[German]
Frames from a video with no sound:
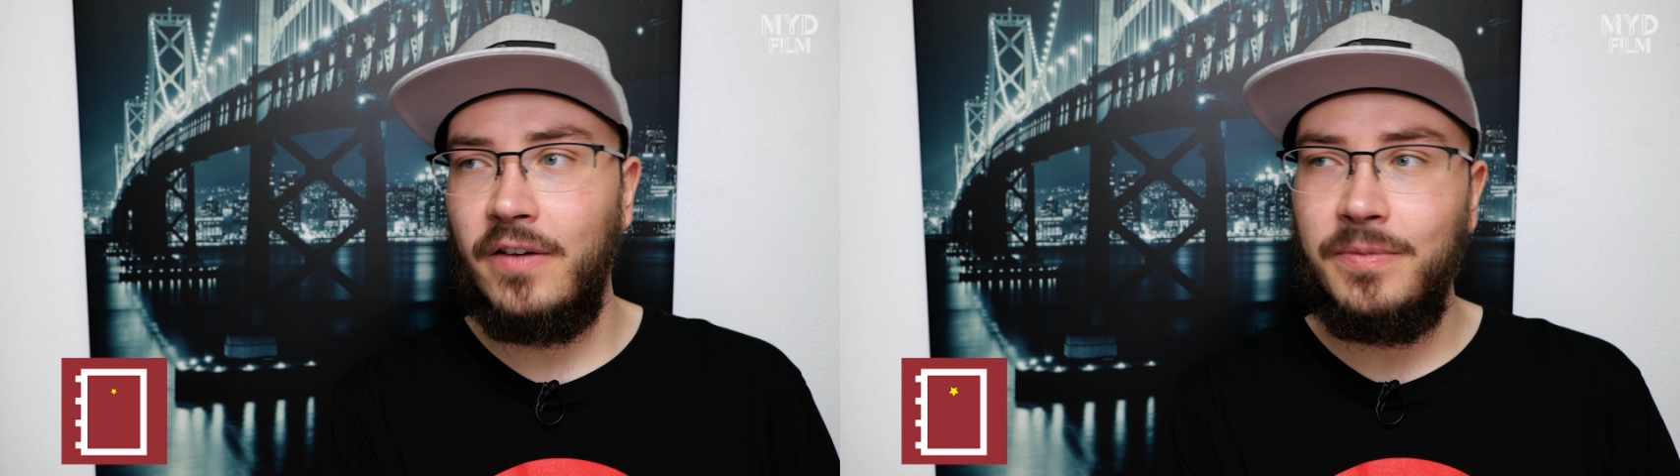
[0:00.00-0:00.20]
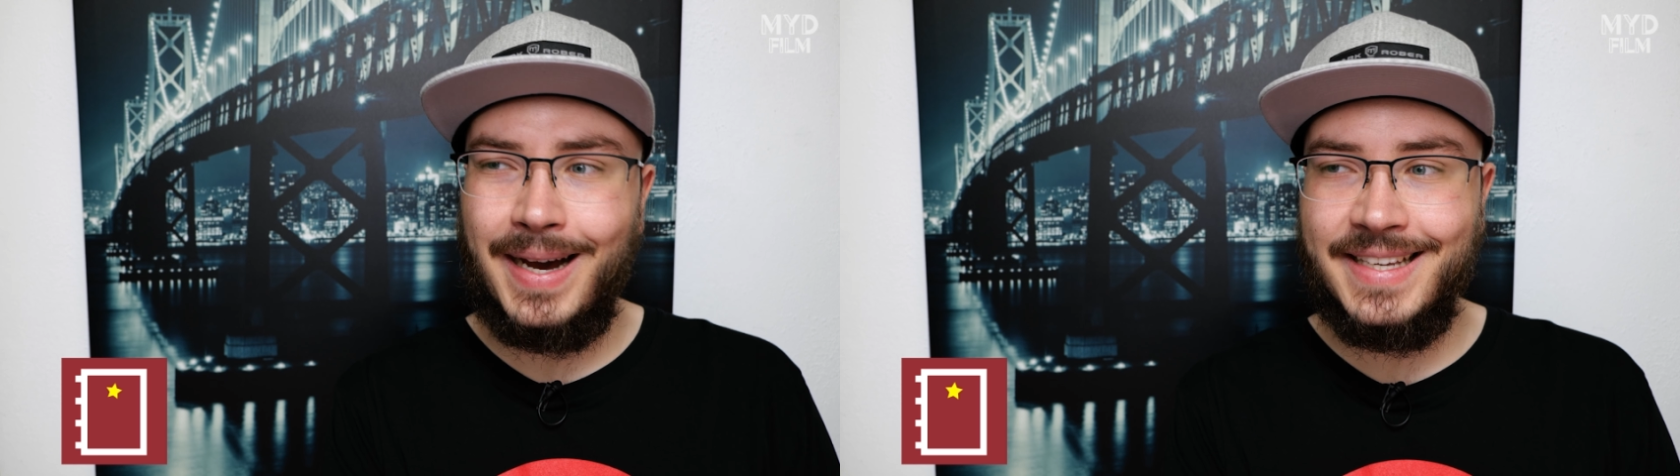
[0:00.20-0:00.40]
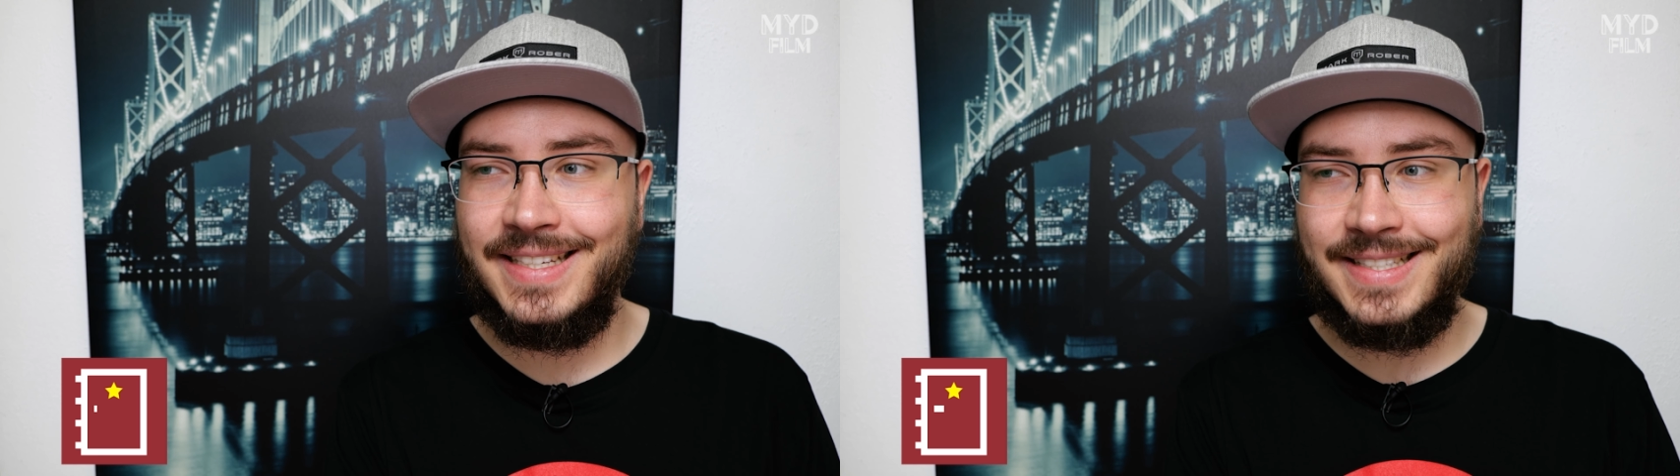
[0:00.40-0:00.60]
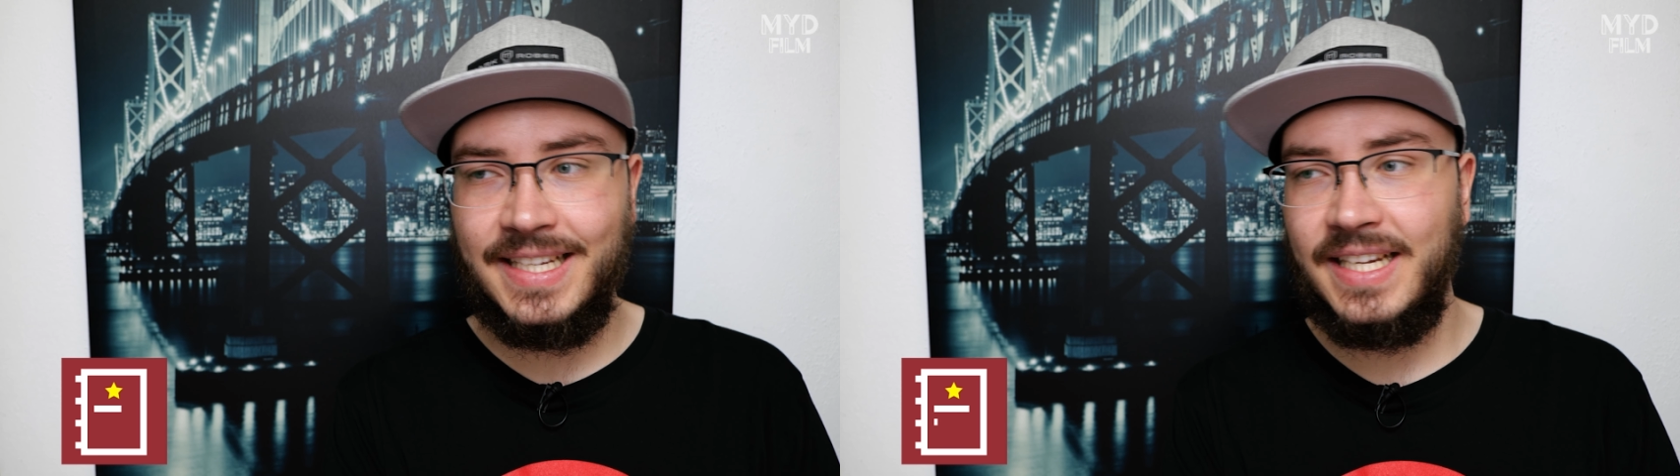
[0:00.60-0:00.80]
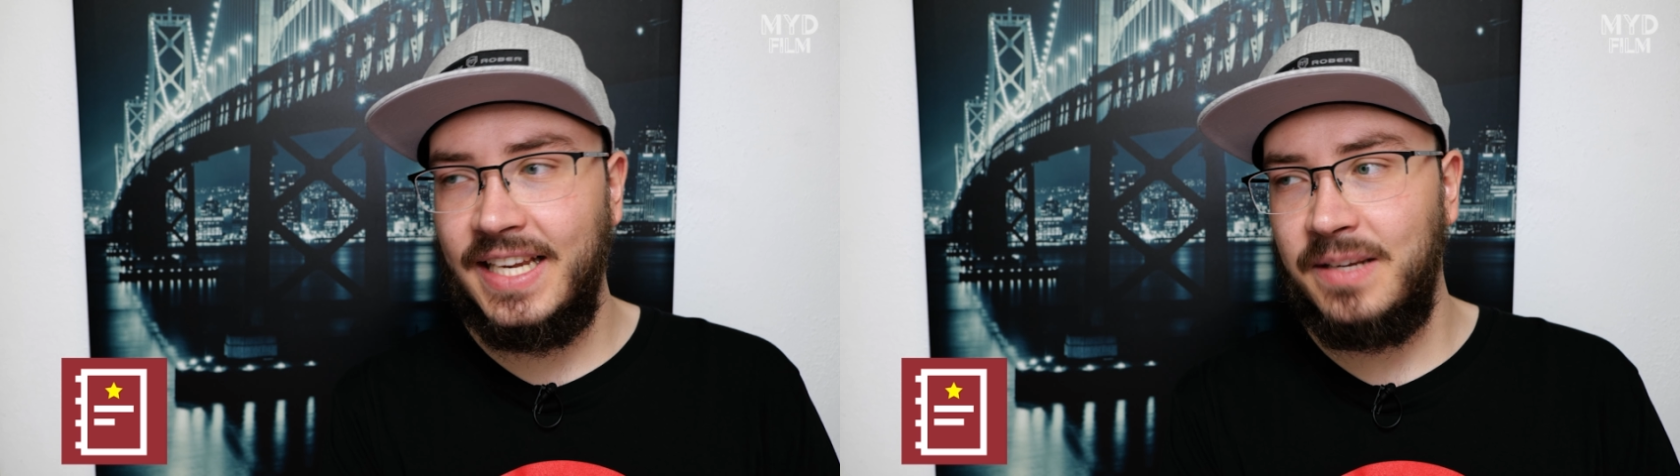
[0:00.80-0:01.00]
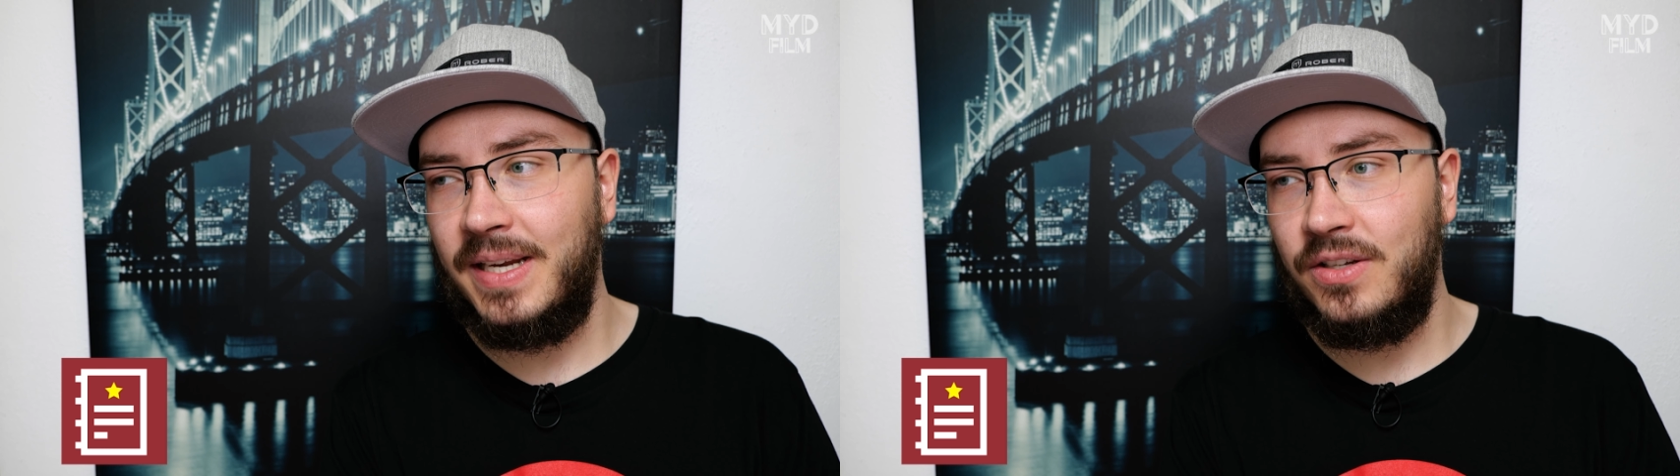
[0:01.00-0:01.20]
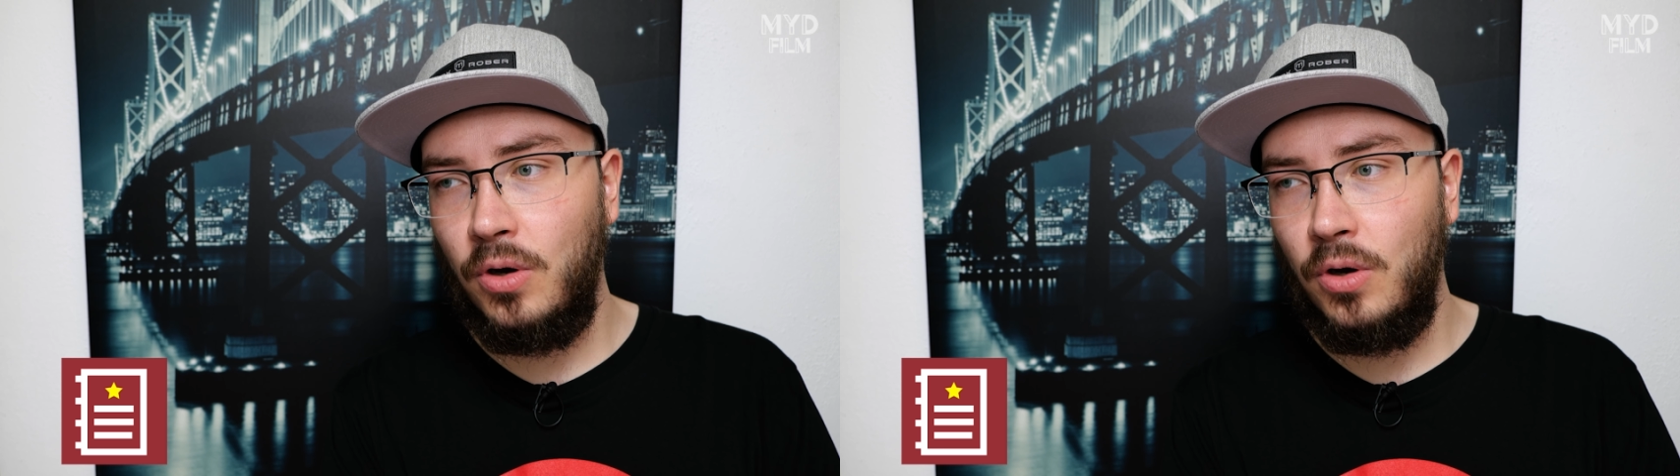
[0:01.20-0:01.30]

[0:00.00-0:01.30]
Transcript: Auf manche Szenen hätte man